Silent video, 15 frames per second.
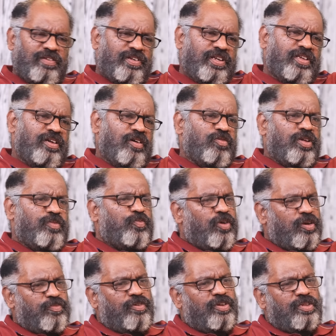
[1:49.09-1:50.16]
வர வரைக்கும் அவருடைய
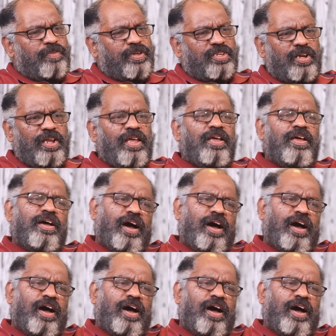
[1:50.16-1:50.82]
பொறுப்பு வந்து பார்த்தீங்கன்னா